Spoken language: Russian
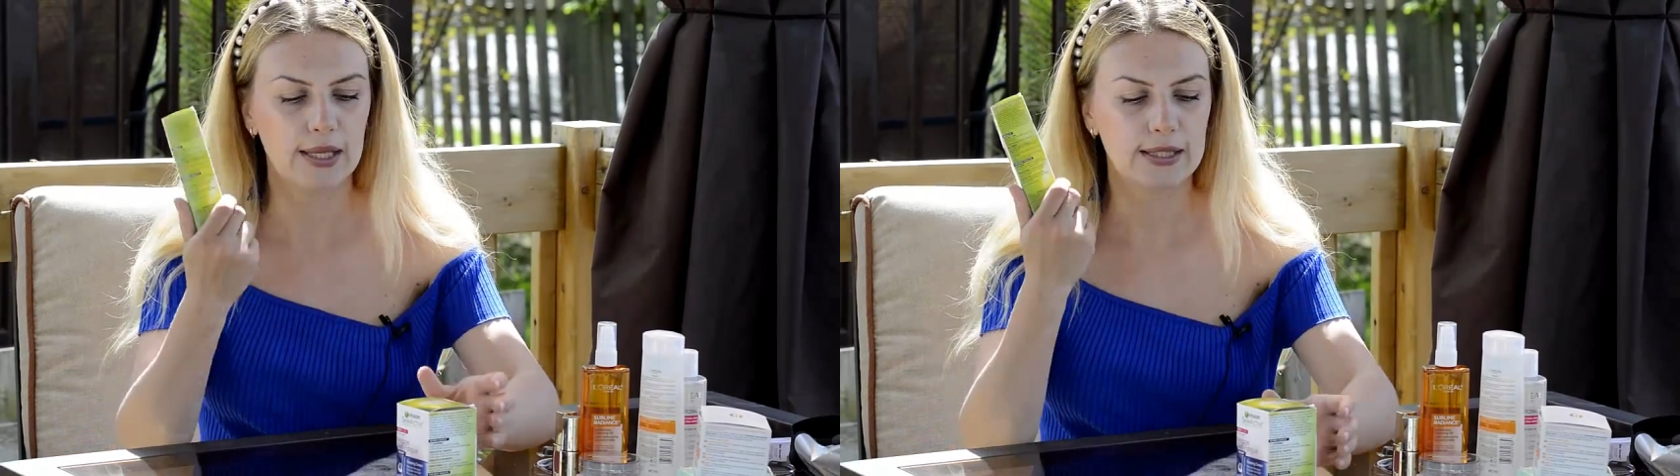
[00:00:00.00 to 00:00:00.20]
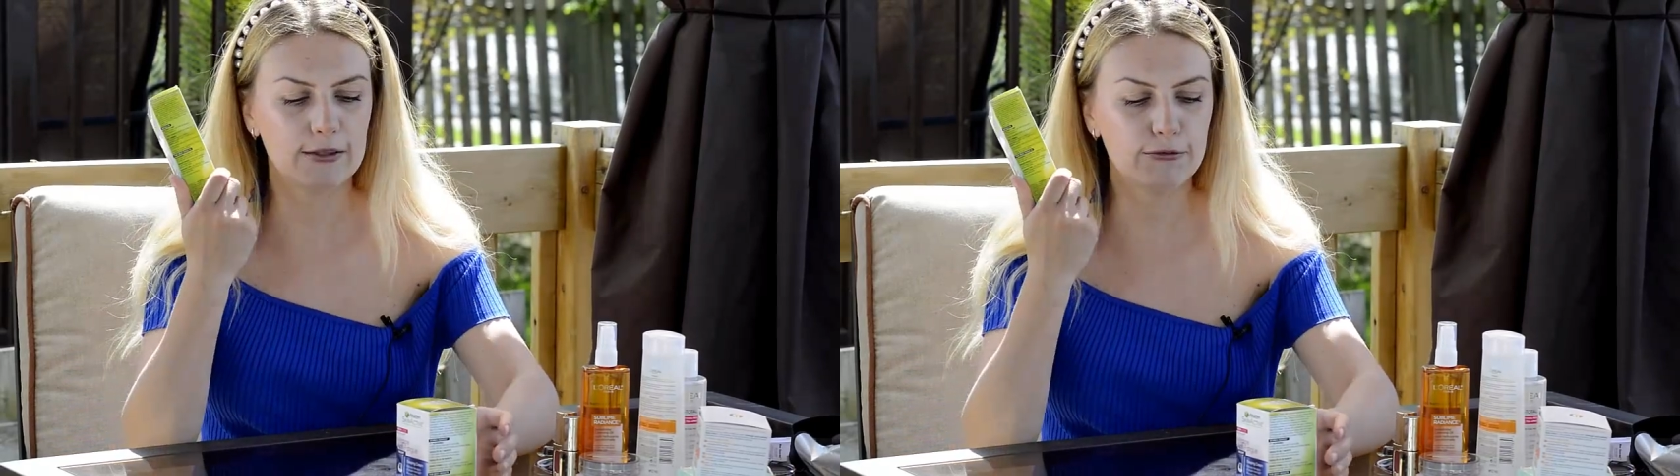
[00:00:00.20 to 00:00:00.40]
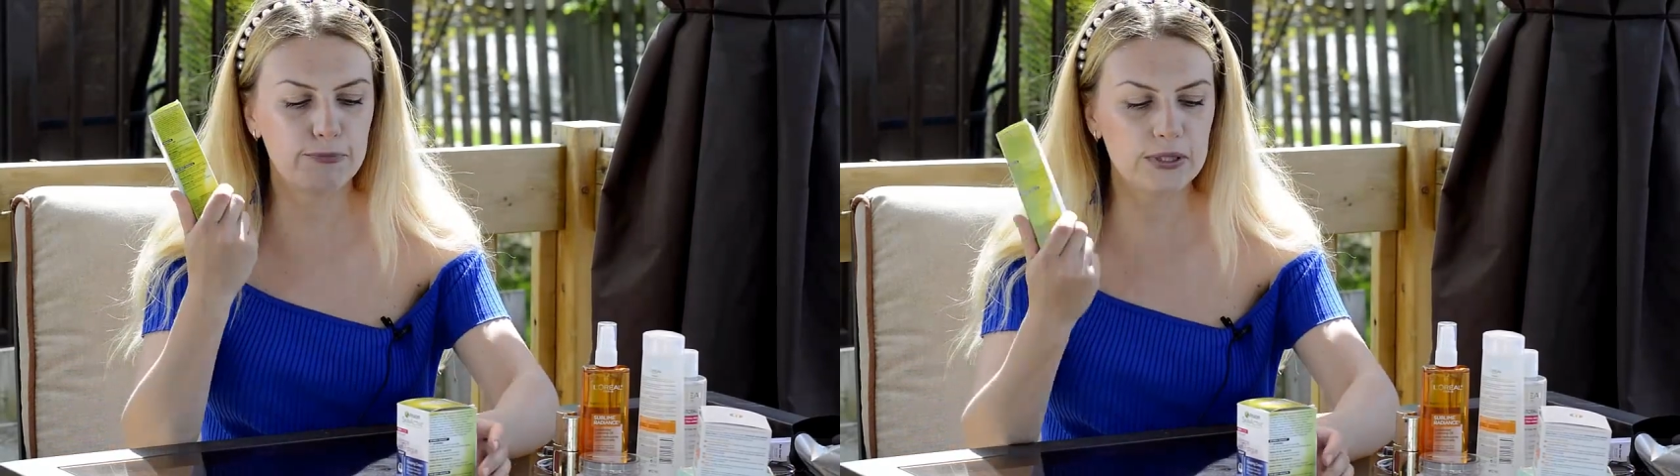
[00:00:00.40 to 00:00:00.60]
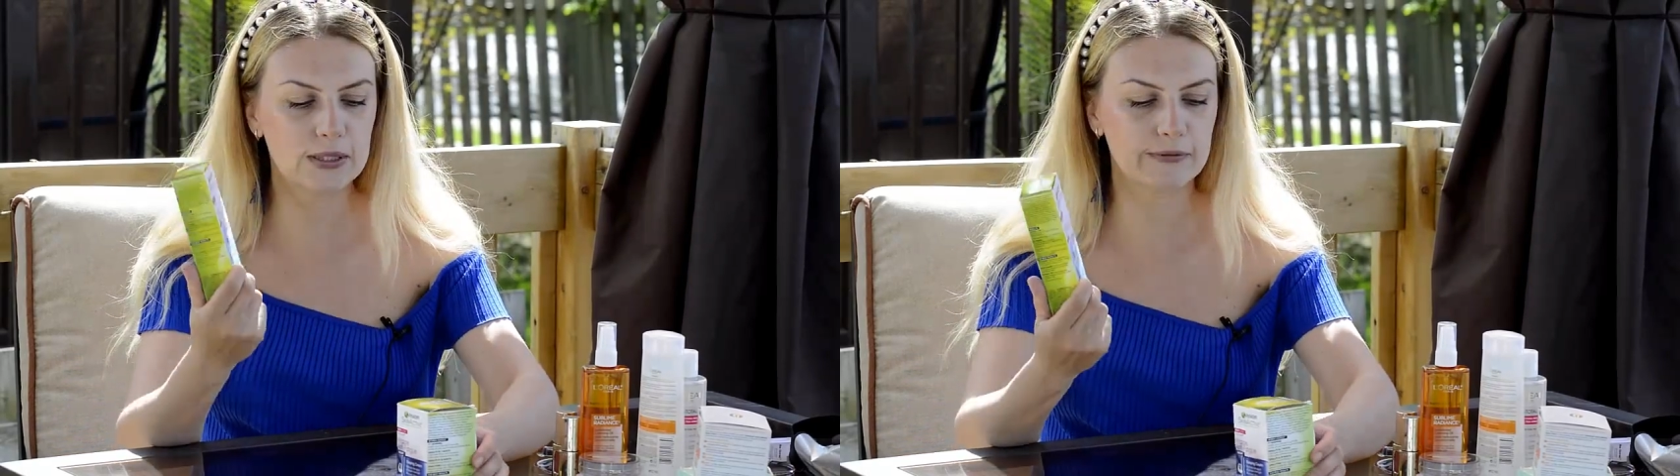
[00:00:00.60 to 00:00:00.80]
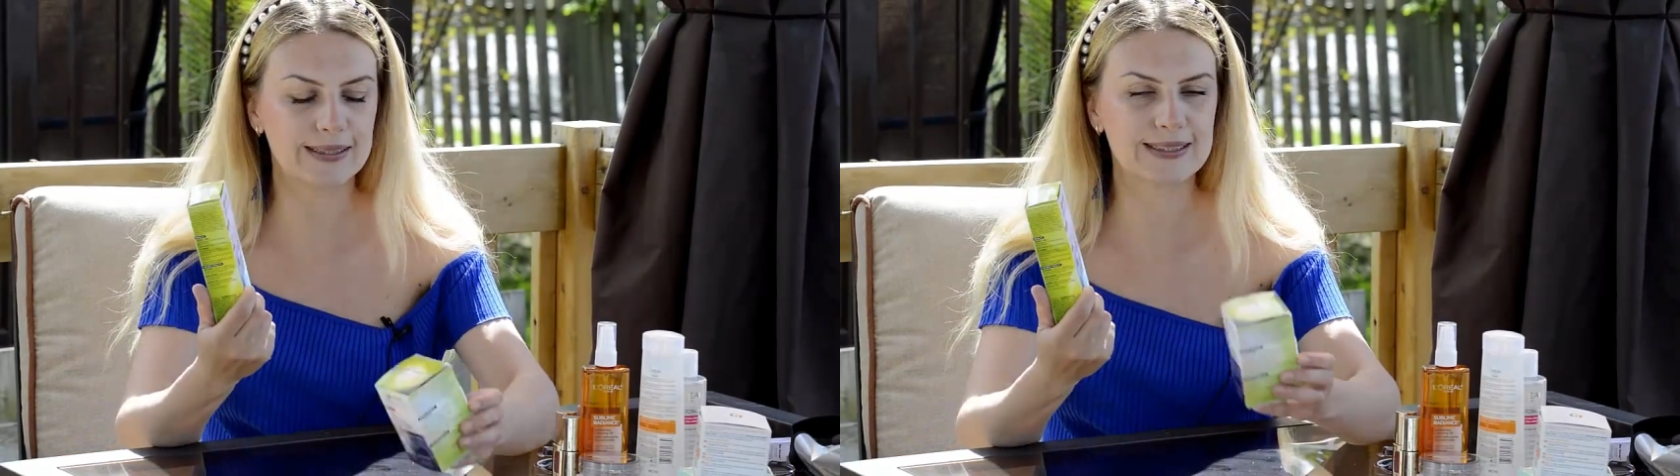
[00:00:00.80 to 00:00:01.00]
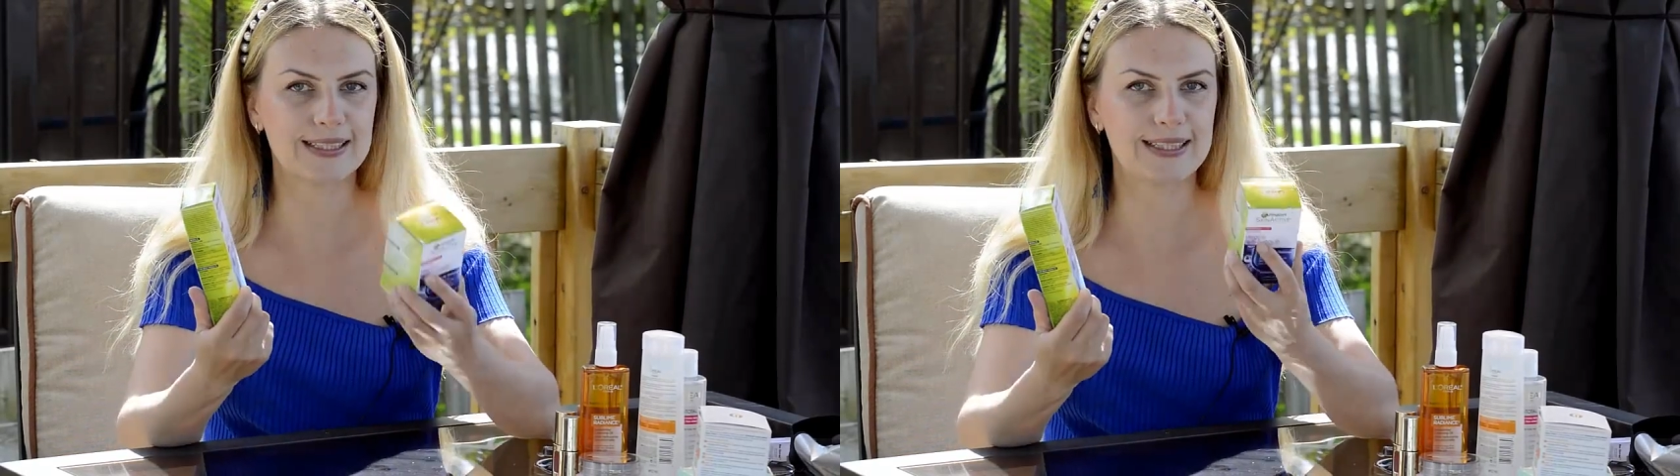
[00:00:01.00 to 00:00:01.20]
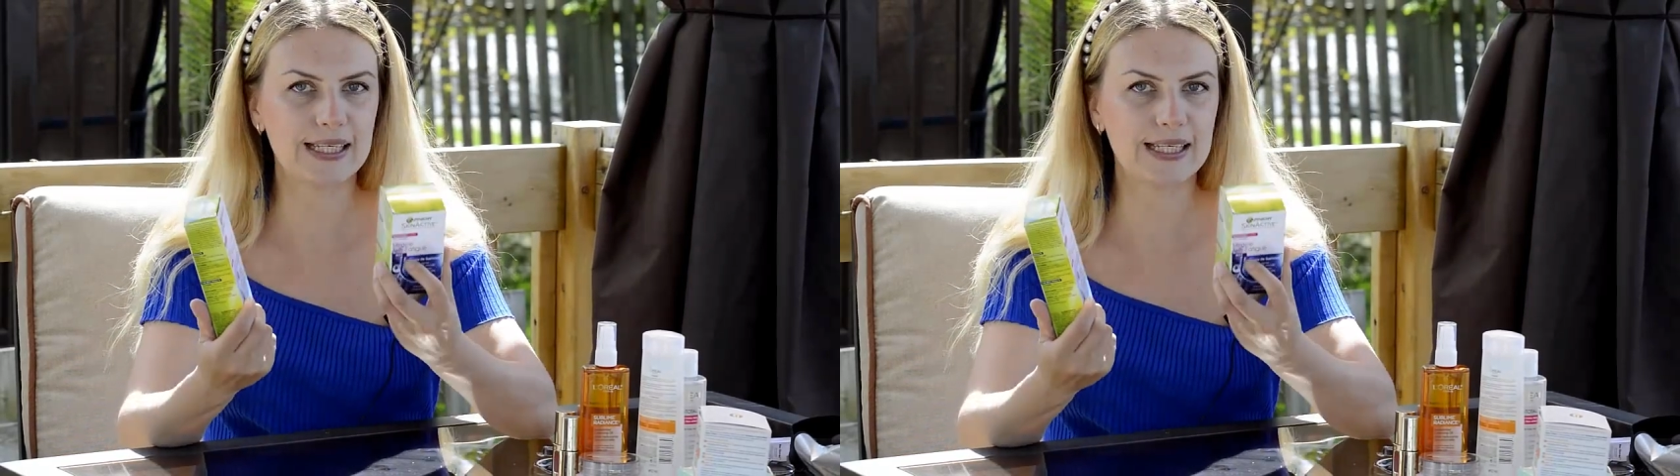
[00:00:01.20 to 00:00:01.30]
не впитывается ни